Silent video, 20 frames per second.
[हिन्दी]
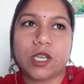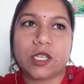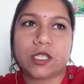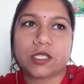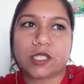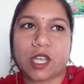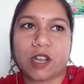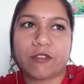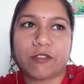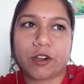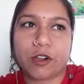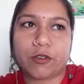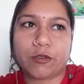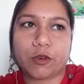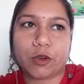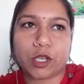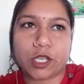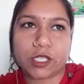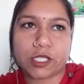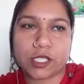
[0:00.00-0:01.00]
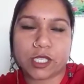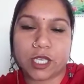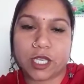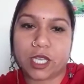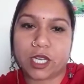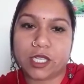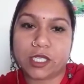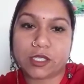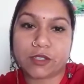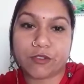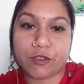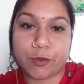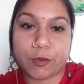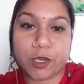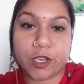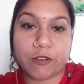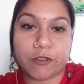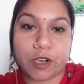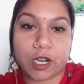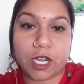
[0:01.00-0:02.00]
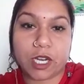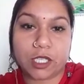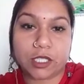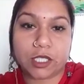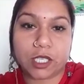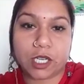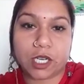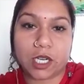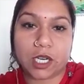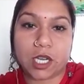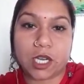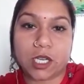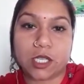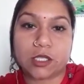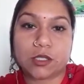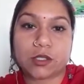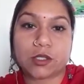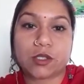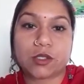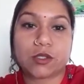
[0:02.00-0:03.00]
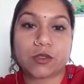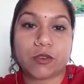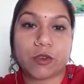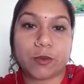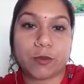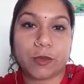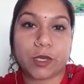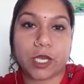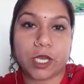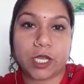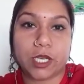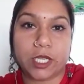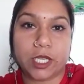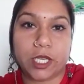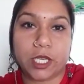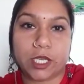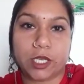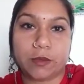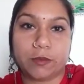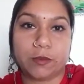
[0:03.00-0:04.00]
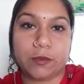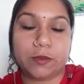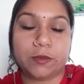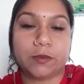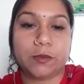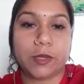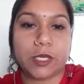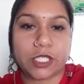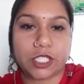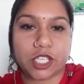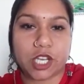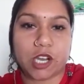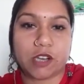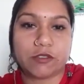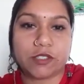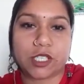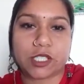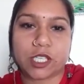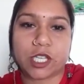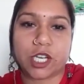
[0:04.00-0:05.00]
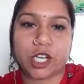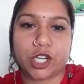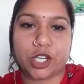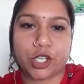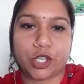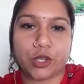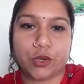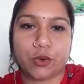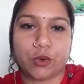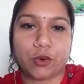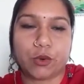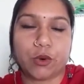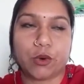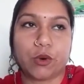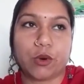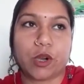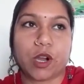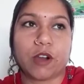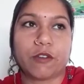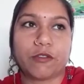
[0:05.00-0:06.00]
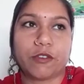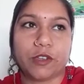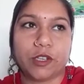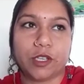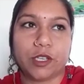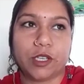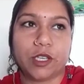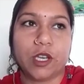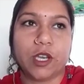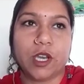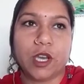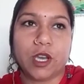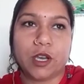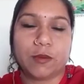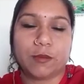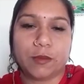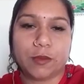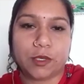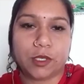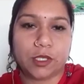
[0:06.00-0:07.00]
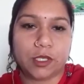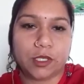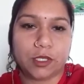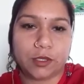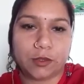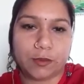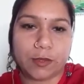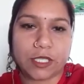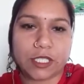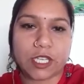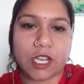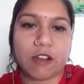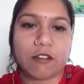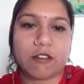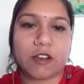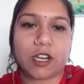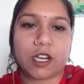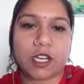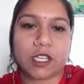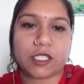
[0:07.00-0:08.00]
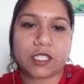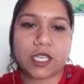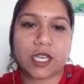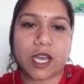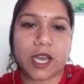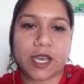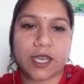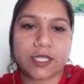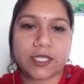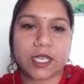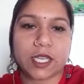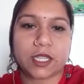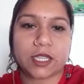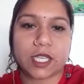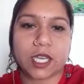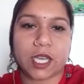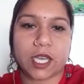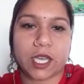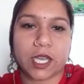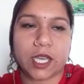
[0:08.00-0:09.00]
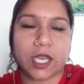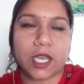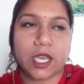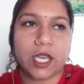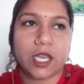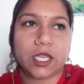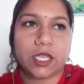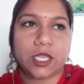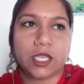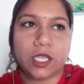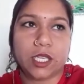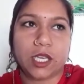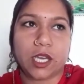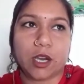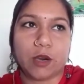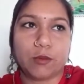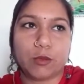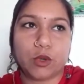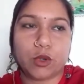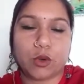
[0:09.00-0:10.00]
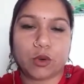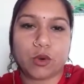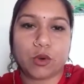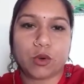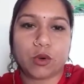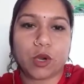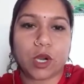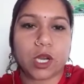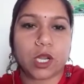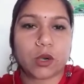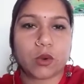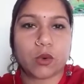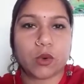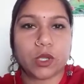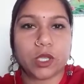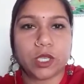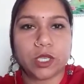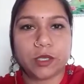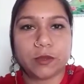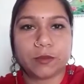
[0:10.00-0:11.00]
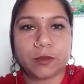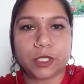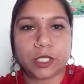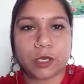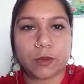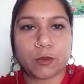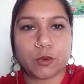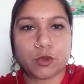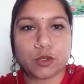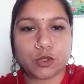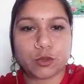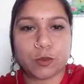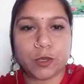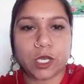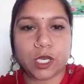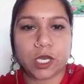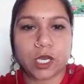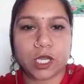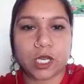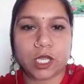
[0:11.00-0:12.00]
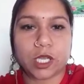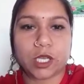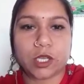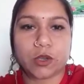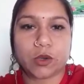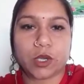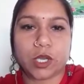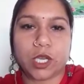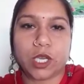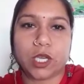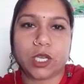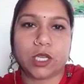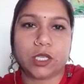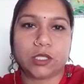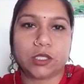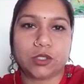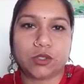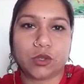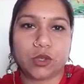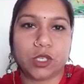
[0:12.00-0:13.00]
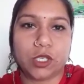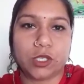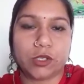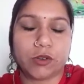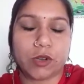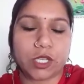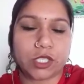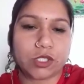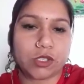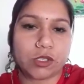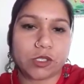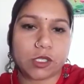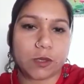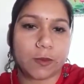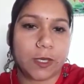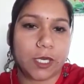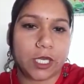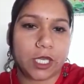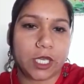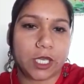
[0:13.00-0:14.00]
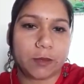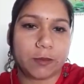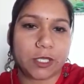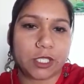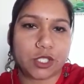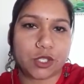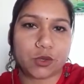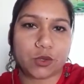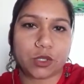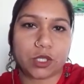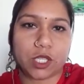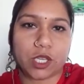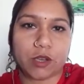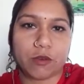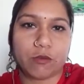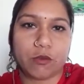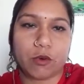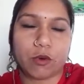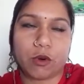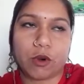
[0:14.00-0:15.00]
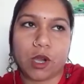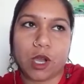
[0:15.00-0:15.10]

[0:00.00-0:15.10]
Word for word: सेल्फ एडवोकेसी यानी स्वयं की वकालत करना स्वयं के लिए बचाव जैसे लड़कियों को काफ़ी बचाव करना सिखाया जाता है कि हम लोगों को अगर कोई मतलब कुछ भी करे क्योंकि जो इंटेलेक्चुअल डिसेबिलिटी के बच्चे होते हैं वो